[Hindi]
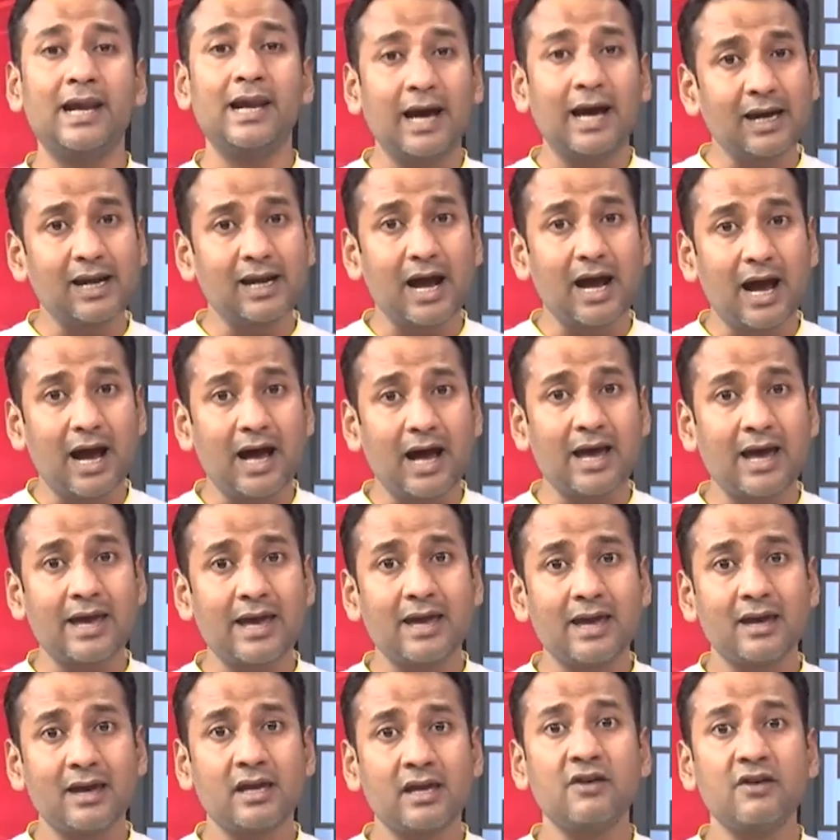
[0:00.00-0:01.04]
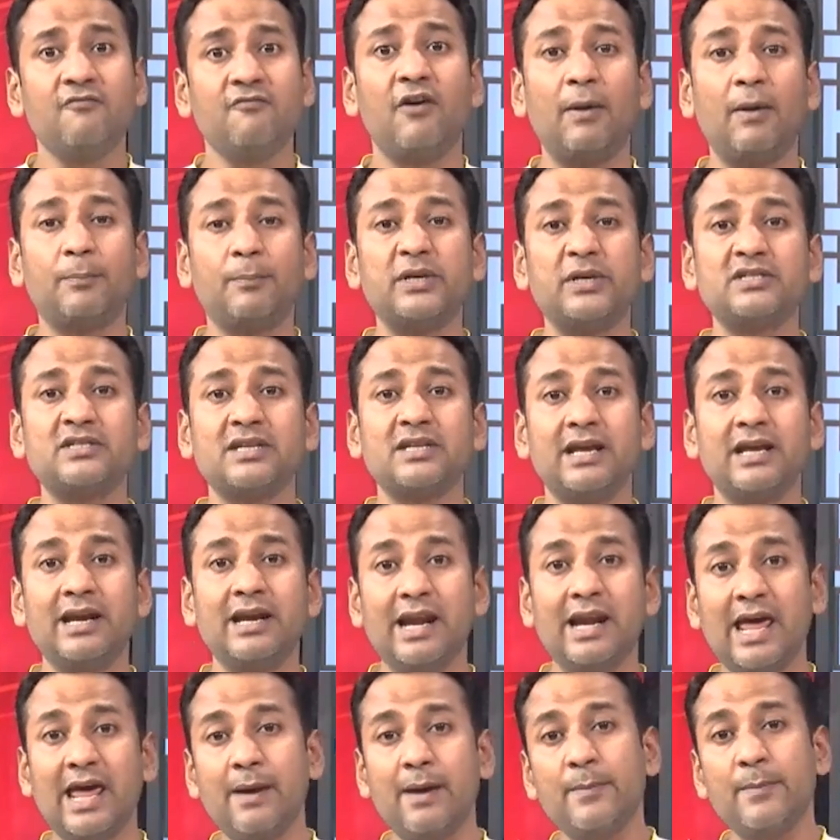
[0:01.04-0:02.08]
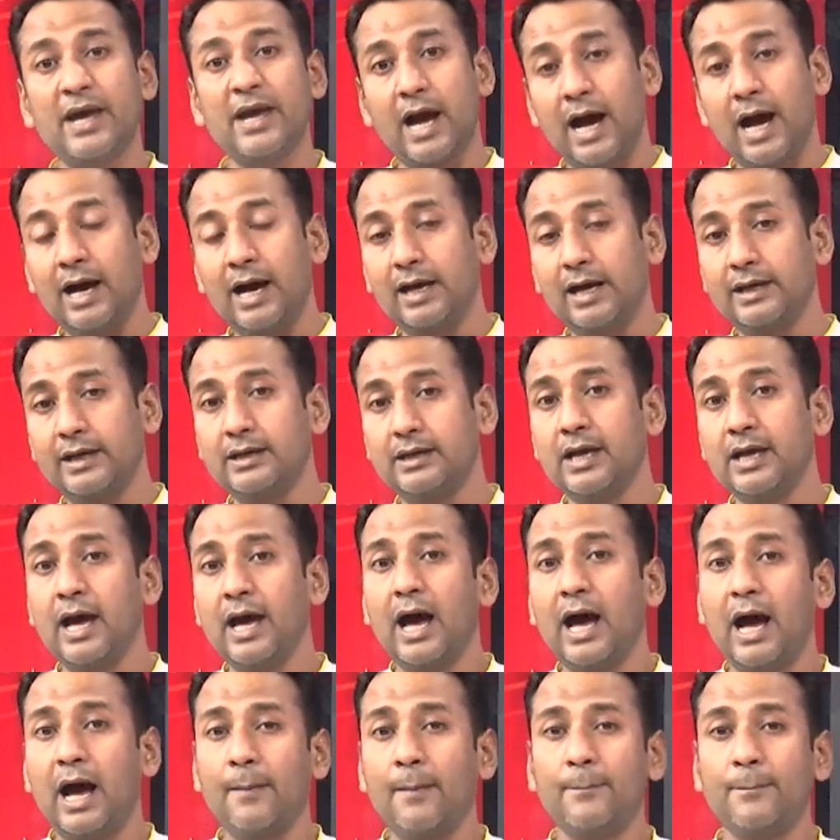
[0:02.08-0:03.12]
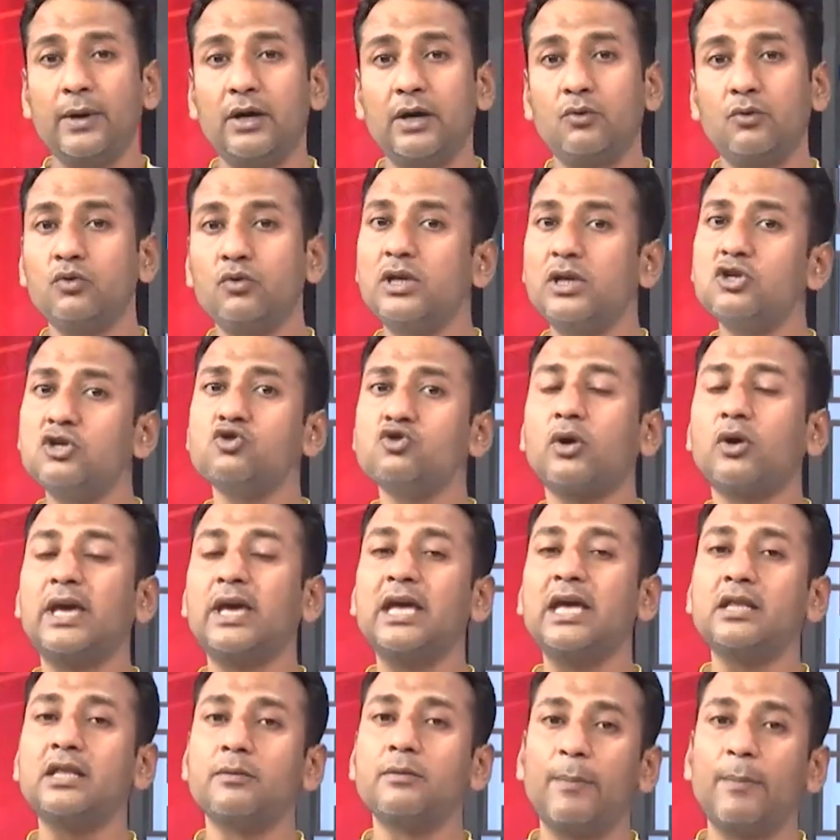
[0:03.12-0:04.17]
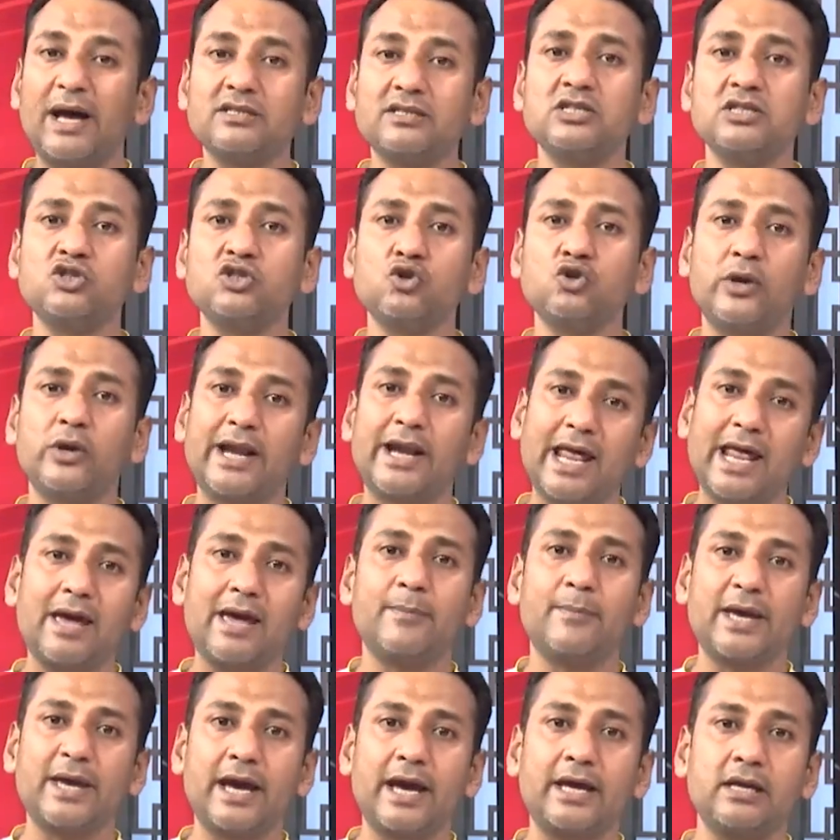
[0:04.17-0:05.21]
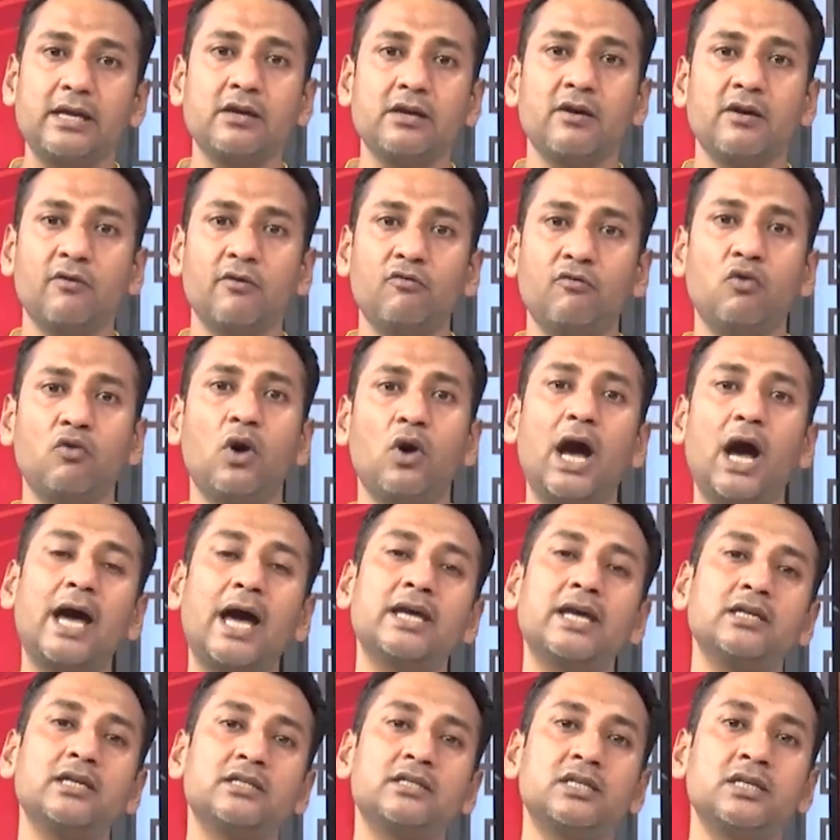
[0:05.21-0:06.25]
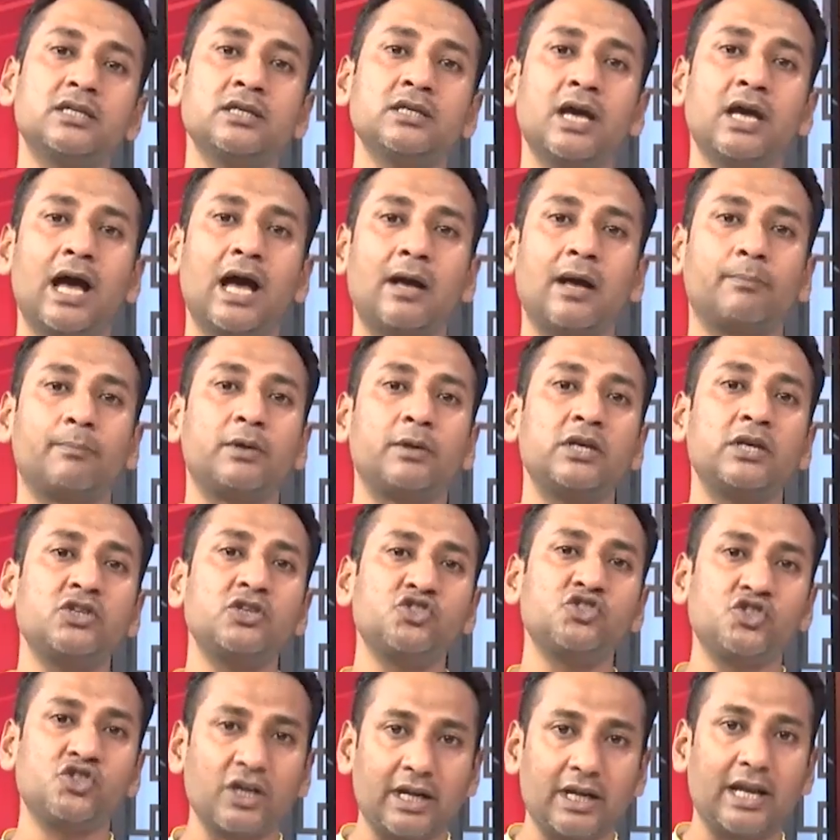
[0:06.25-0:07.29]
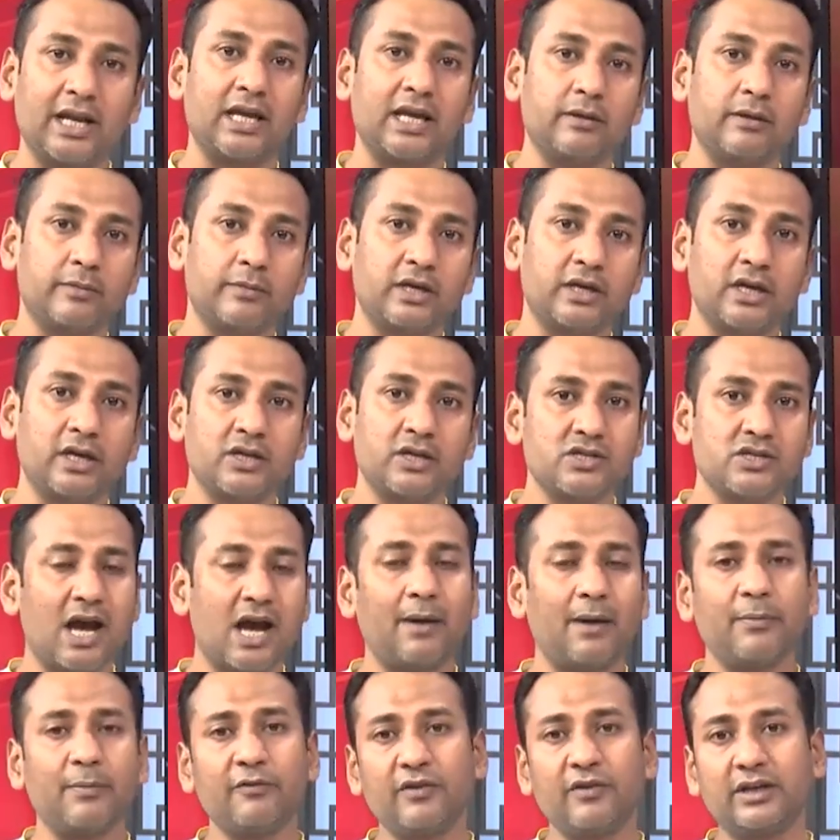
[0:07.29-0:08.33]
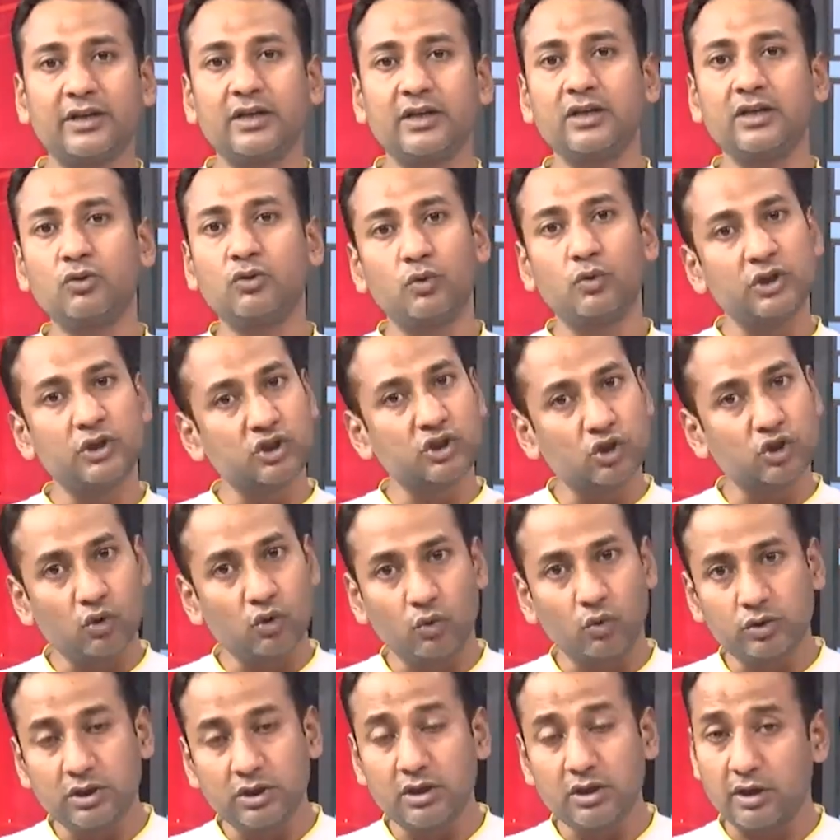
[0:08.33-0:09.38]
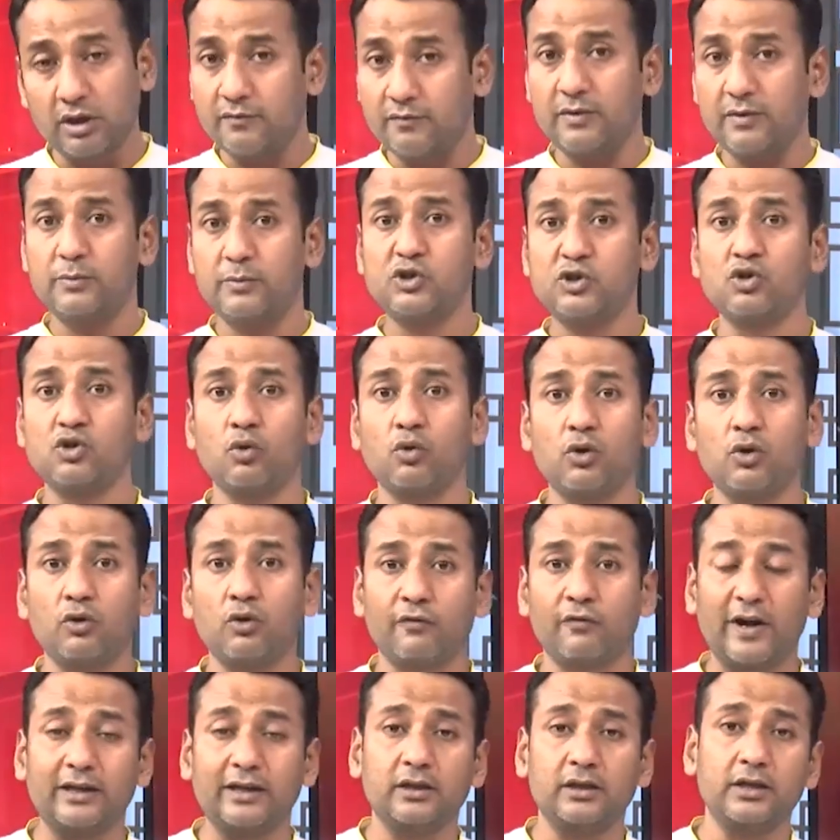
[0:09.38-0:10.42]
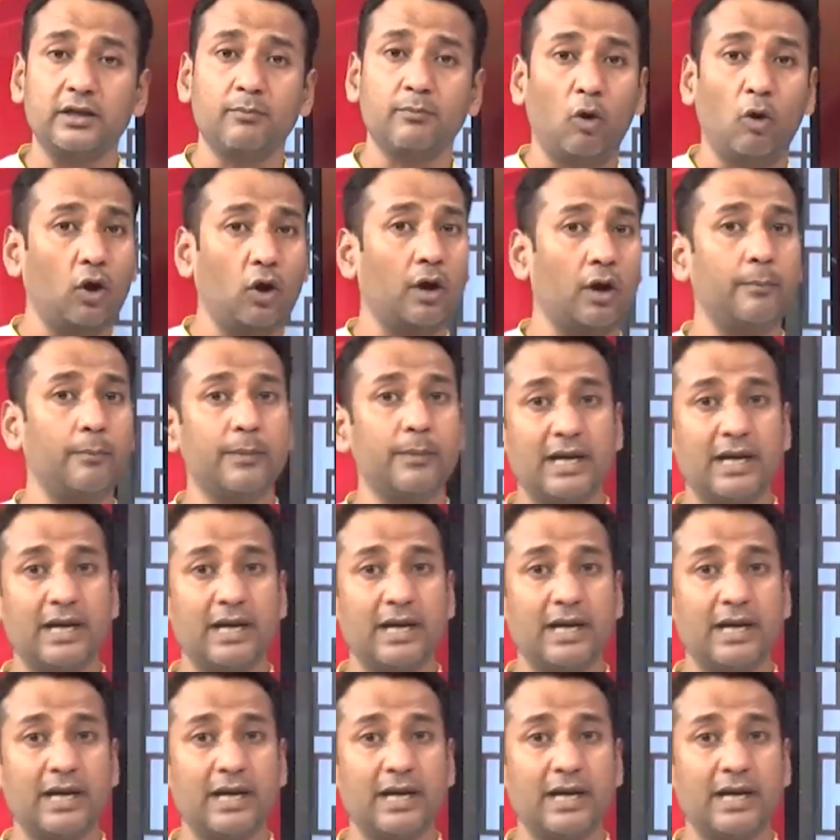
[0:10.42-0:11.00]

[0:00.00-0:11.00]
लग रहा है कि वापस लय में आ गई अब उनकी जो गेंदबाजी जो लय में आई वो आई थी आपकी चेन्नई में जहाँ पे विकटें थोड़ी स्लो थी रवि बिश्नोई को फाइनली मौका